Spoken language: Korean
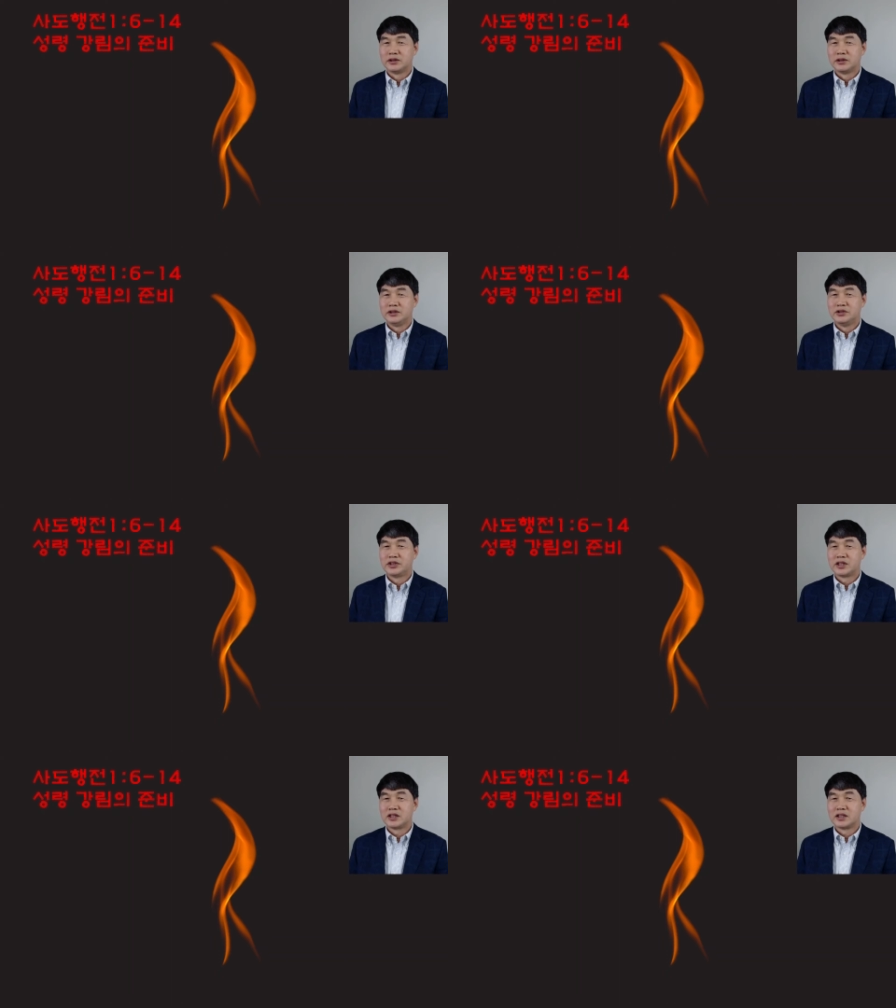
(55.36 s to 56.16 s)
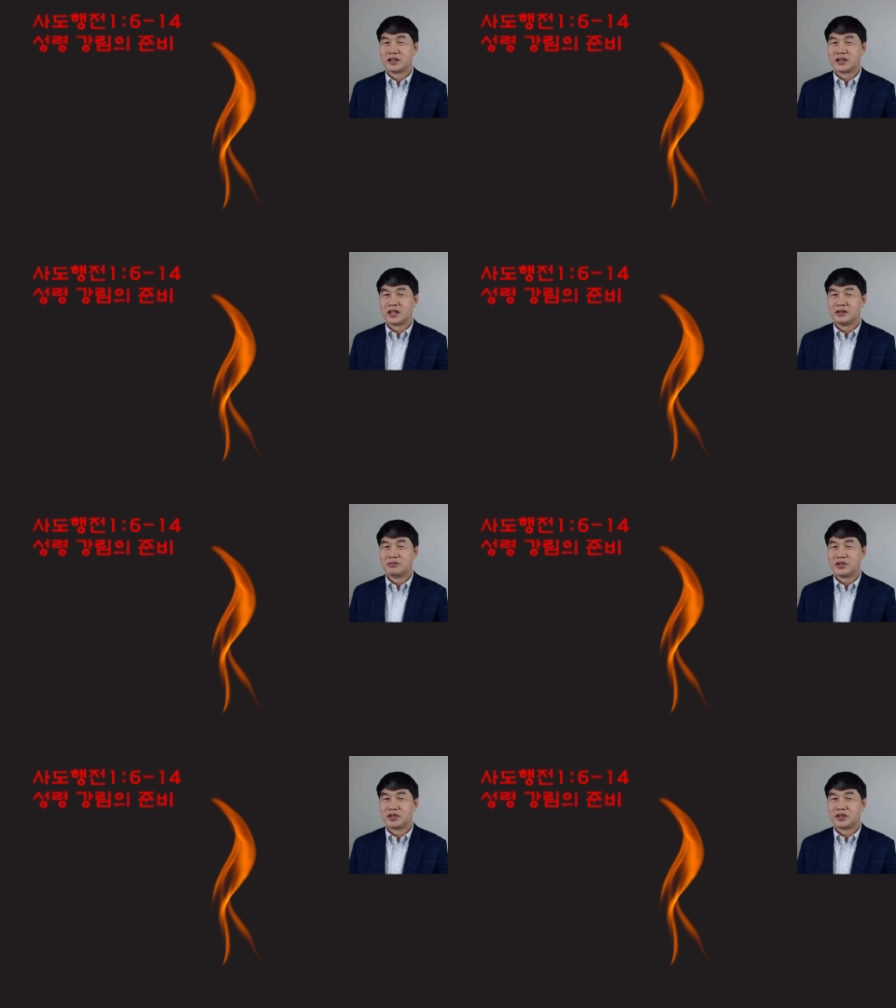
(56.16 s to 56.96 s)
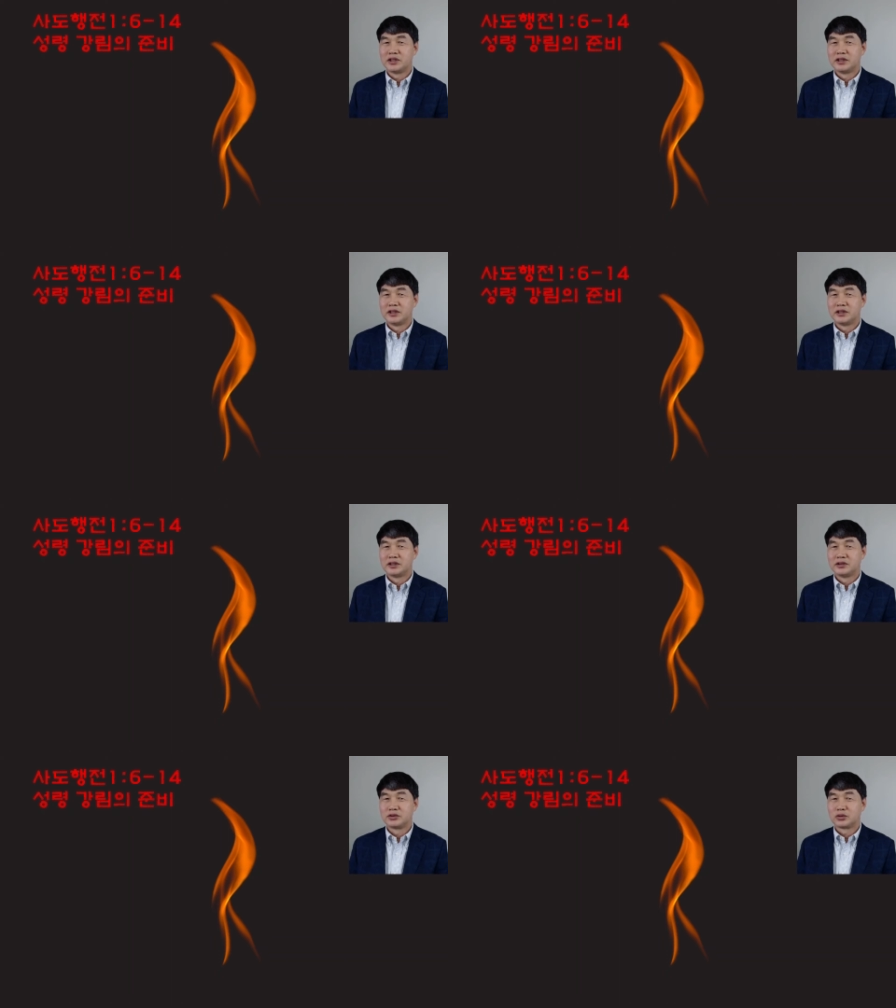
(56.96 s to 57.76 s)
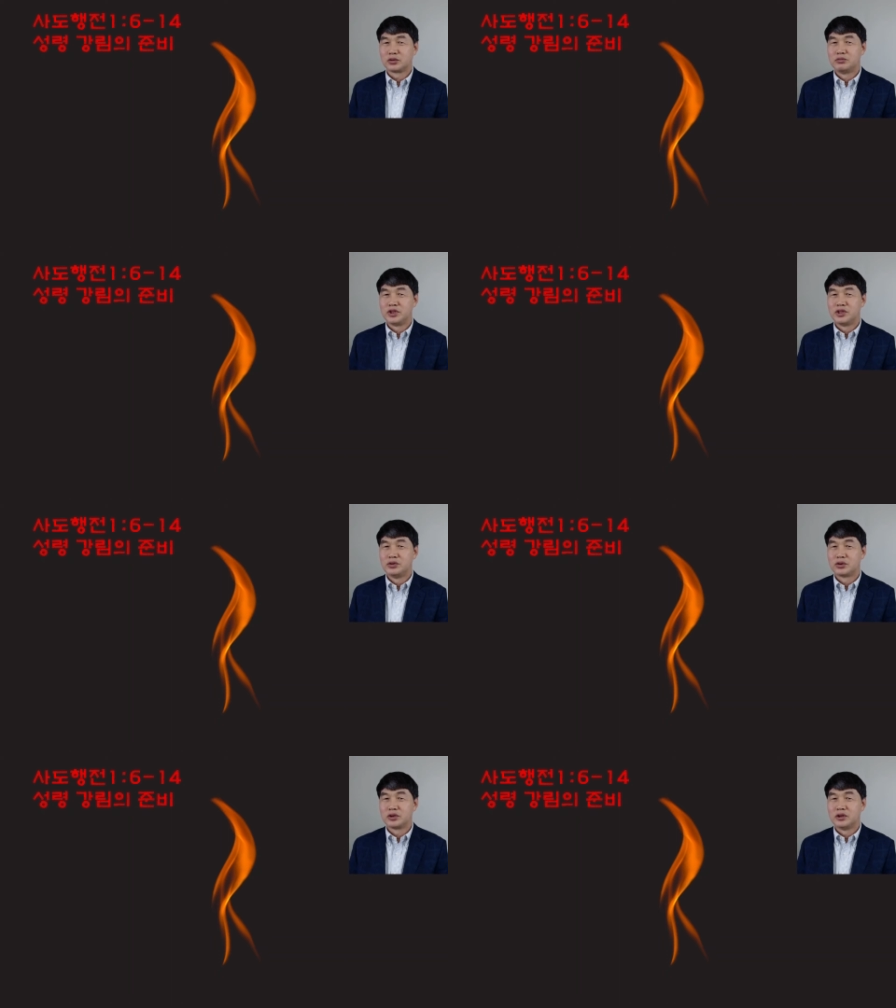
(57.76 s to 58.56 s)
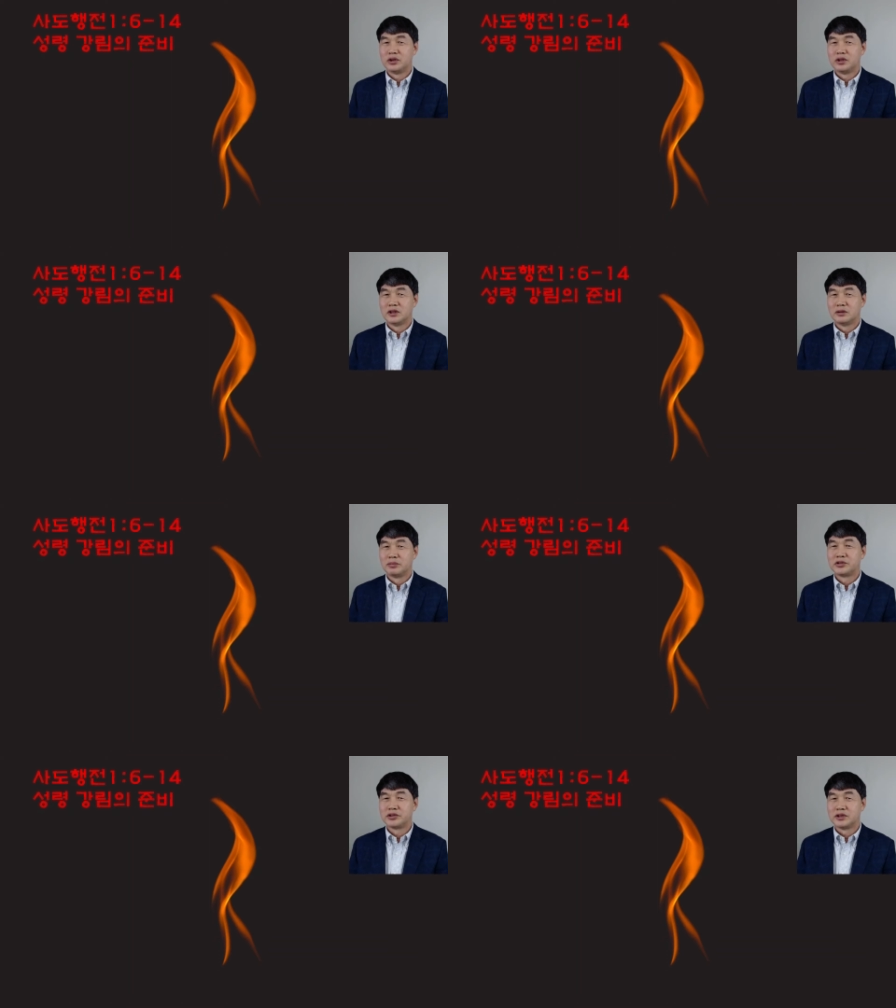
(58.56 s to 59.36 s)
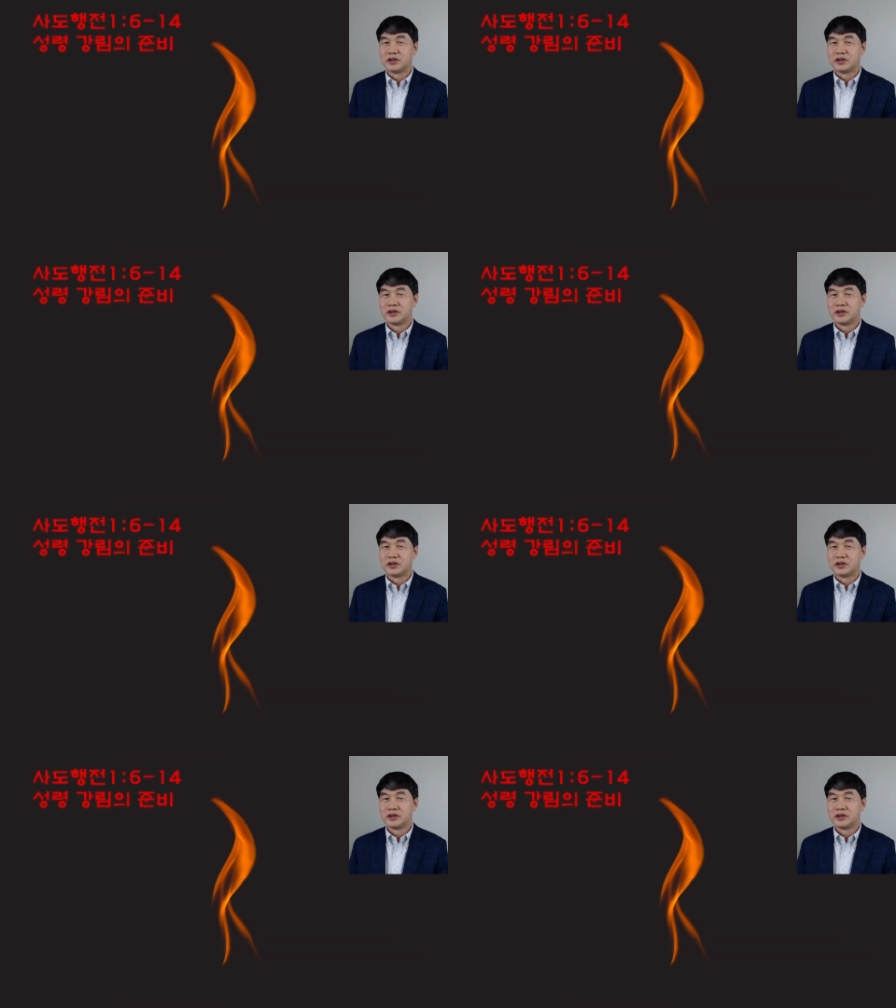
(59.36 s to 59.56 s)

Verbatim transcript: 이 시간과 다음 시간에는 조금 진도를 벗어